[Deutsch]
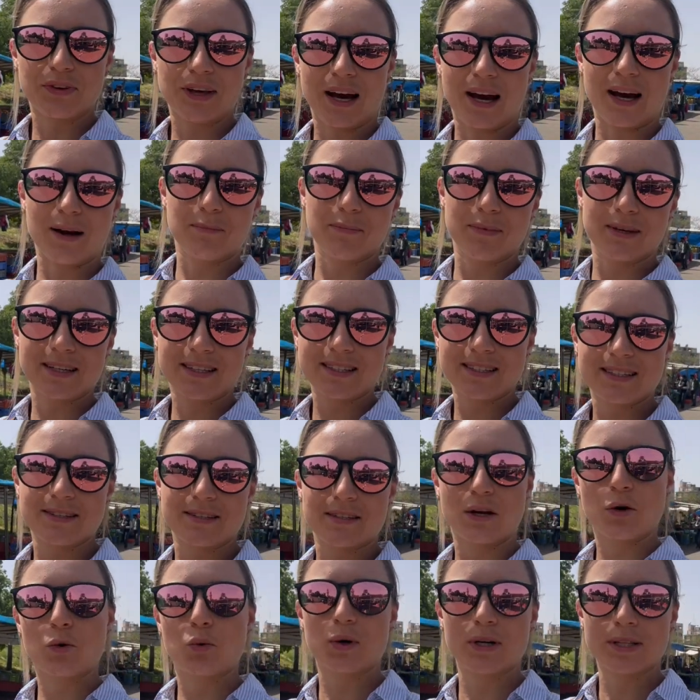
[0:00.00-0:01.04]
Wir haben jetzt
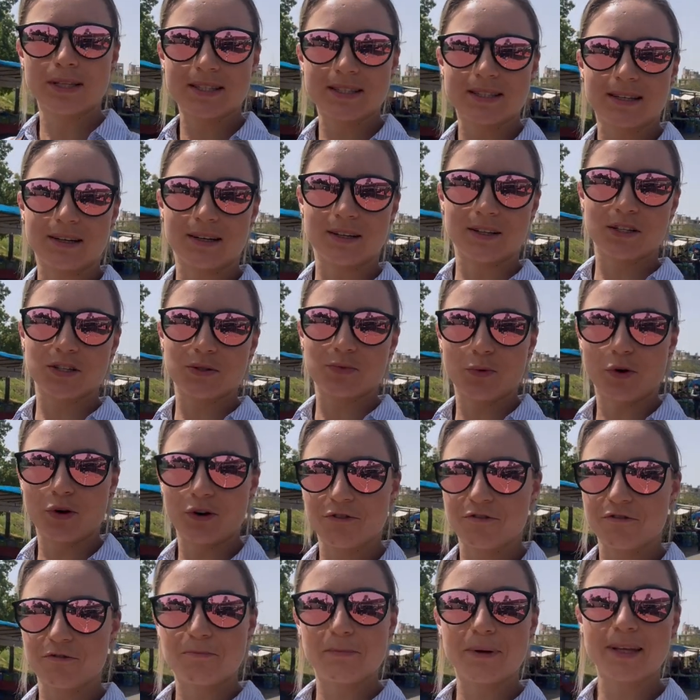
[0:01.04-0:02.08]
kurz nach zwölf
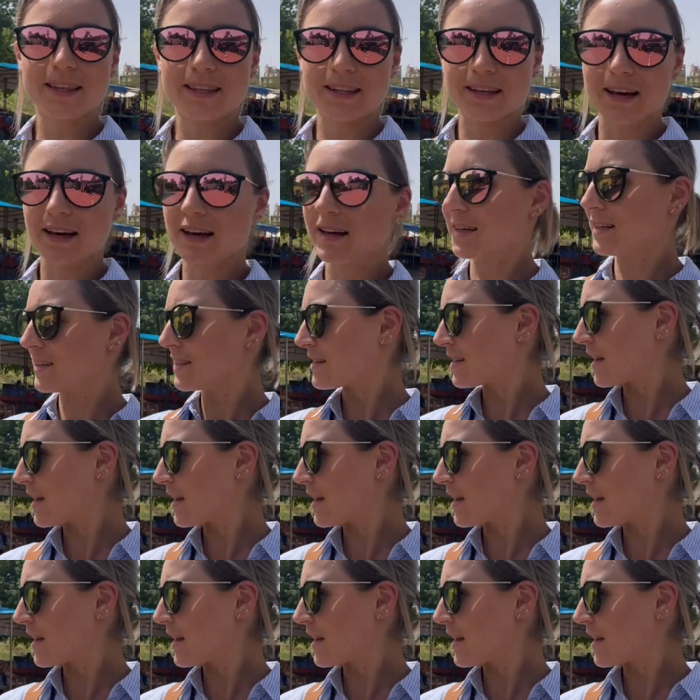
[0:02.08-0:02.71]
mittags.